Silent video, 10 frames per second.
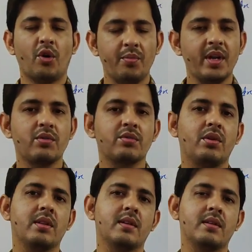वॉम हेलो टू
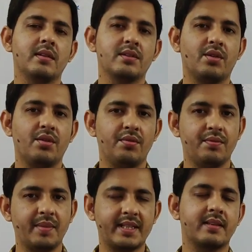ऑल द लर्नर्स ऑफ
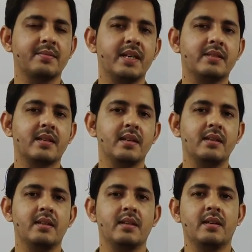Mathematic Maths Adda.
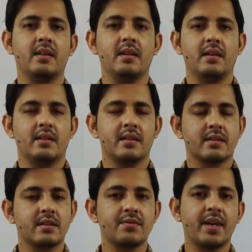
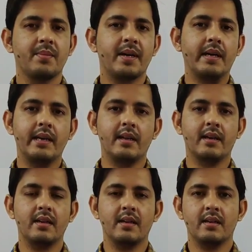दिस इज़ विनय पांडे हेर
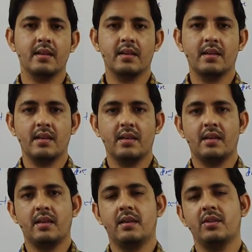अगेन
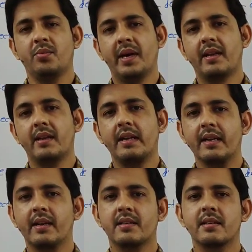न्यूमेरिकल
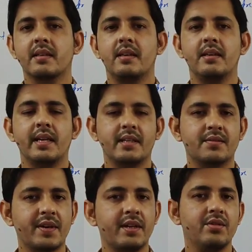इंटीग्रेशन का
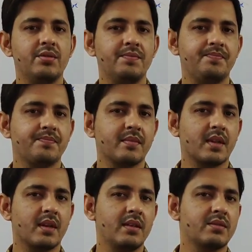नेक्स्ट वीडियो
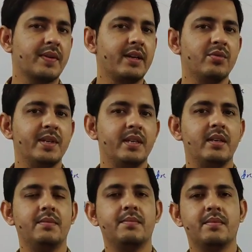इस वीडियो
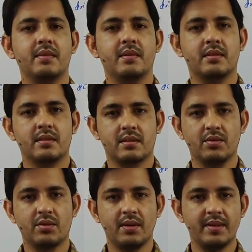में
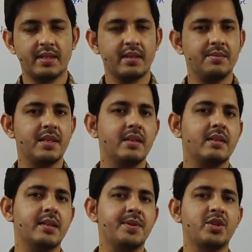क्योंकि अभी तक हमने
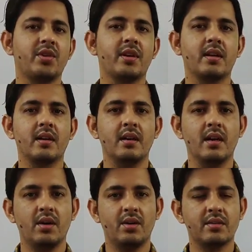ट्रेफिजोडल
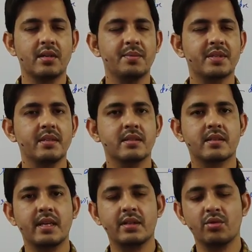और सिम्सन्स
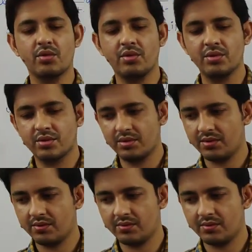के दोनों जो